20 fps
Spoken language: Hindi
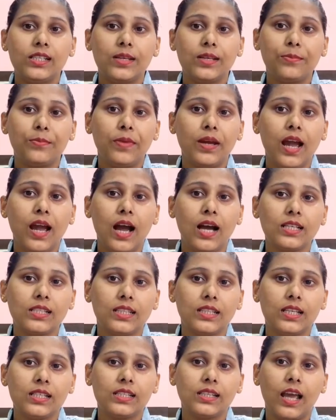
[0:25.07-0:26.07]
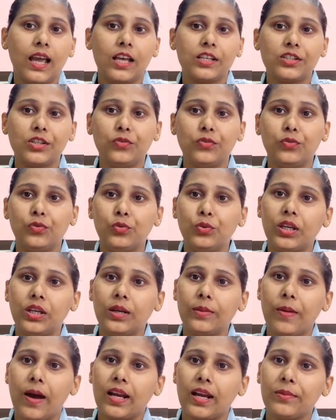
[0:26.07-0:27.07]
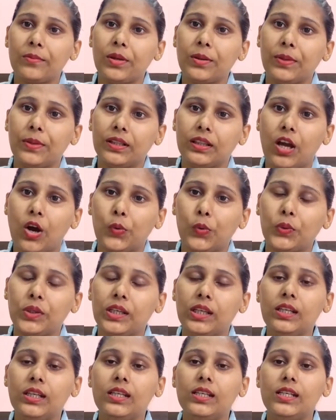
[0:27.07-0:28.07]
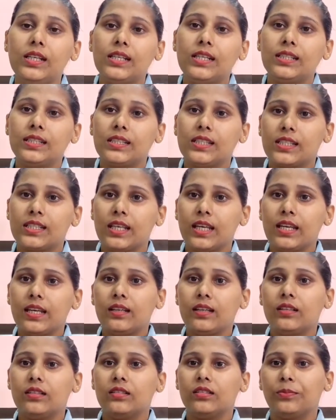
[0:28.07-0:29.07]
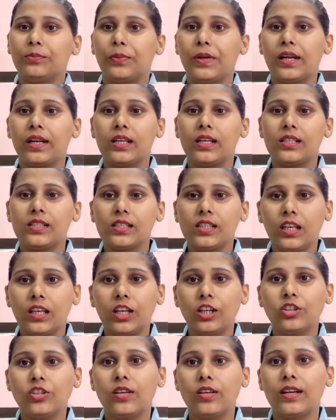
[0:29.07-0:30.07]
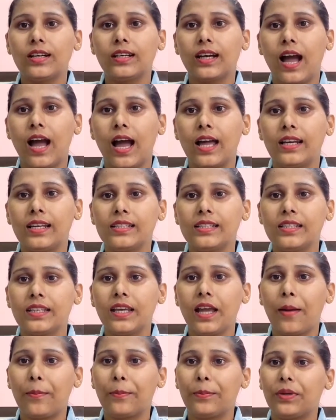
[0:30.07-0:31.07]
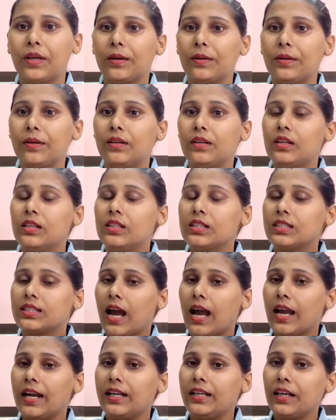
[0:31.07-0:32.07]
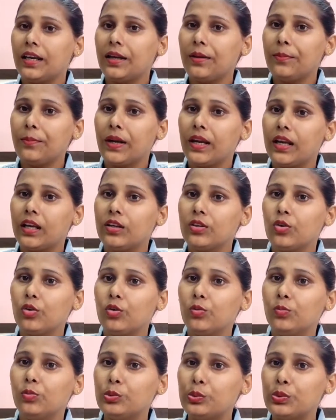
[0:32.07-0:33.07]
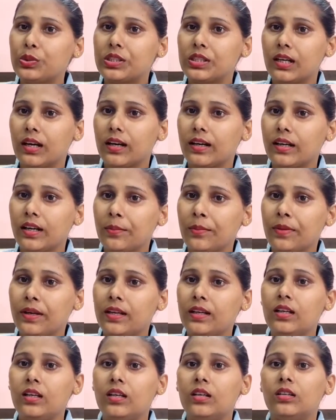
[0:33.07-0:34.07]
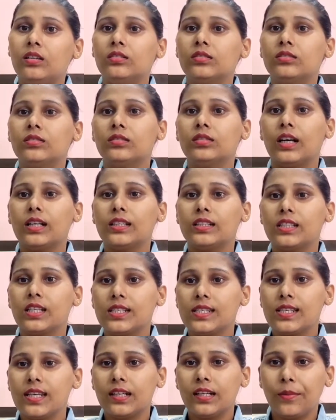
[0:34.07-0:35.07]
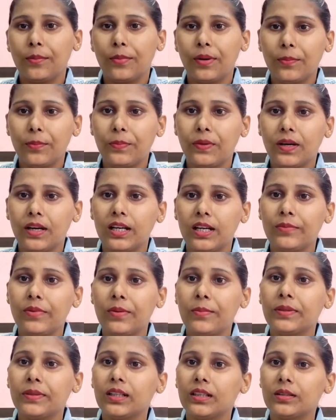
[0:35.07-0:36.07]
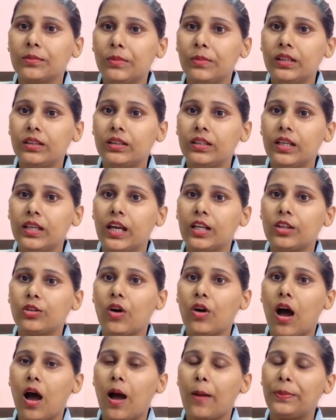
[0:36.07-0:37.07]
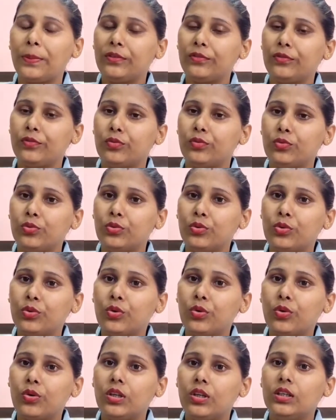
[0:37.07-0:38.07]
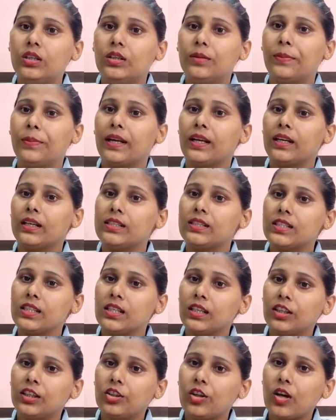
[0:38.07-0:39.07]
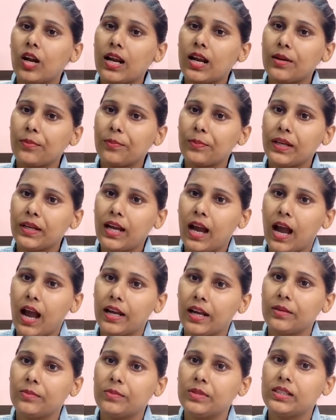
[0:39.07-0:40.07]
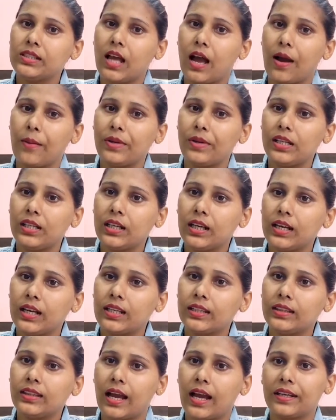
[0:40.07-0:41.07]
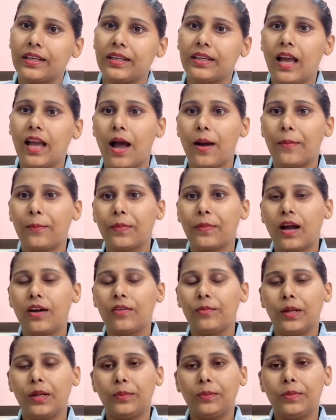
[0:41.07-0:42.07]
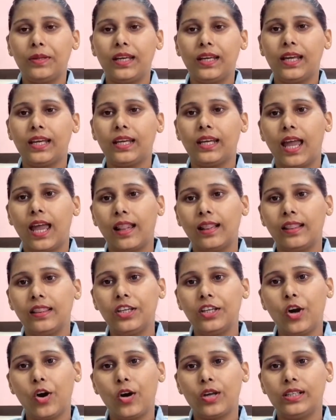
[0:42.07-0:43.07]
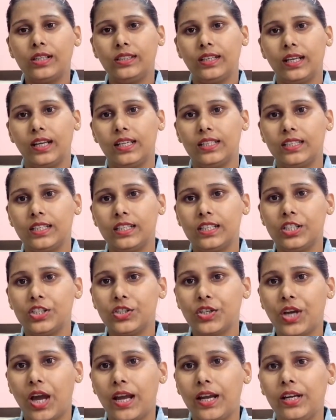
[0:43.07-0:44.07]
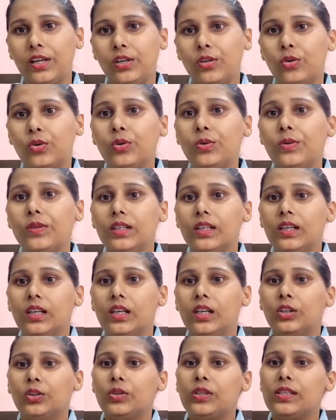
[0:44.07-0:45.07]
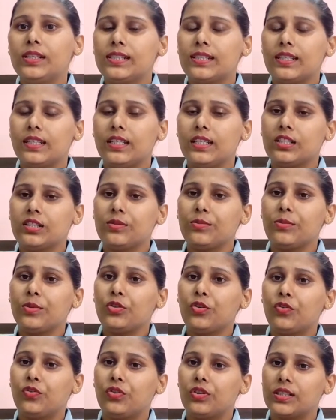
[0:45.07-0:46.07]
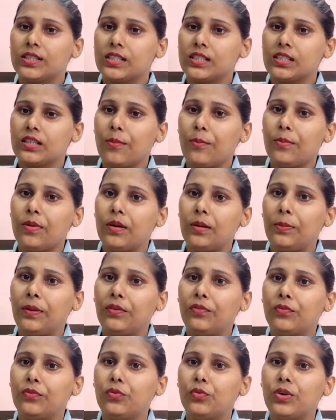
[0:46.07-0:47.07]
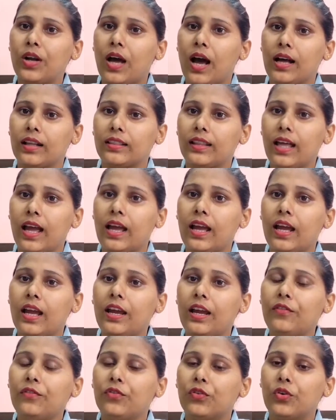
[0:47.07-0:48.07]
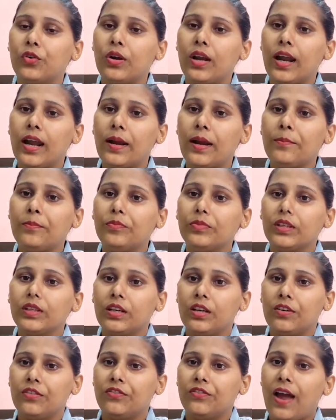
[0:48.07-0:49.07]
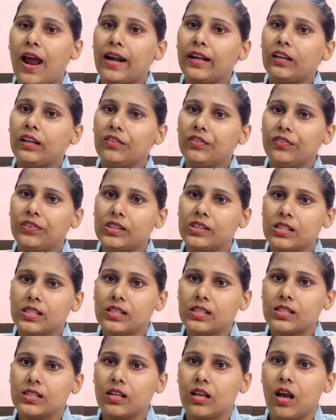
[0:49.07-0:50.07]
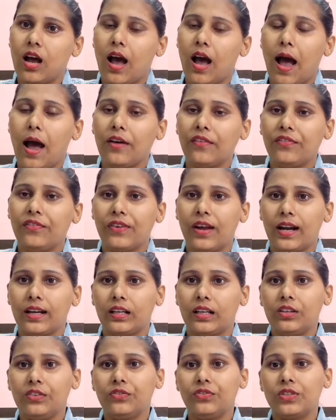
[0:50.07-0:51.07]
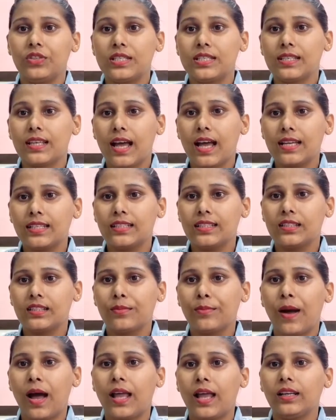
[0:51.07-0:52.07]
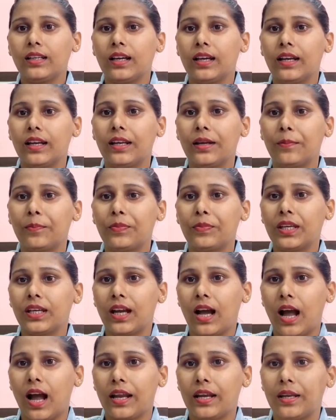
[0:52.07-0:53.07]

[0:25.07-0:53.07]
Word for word: दस मैं आज दस ऐसे फूड के बारे में बताऊँगी जिसे प्रेगनेंसी के दौरान खाने से आपके चाइल्ड के ब्रेन को बूस्ट करने में अच्छे से डेवलप करने में मदद मिलती है तो आप इन फूड को प्रेगनेंसी के दौरान अपने खाने में शामिल करें ताकि आपका बेबी एक हेल्दी और इंटेलिजेंट चाइल्ड हो तो इस लिस्ट में जो फर्स्ट नंबर पे फूड आता है वो है फैटी फिश आप फैटी फिश का इस्तेमाल करें अपने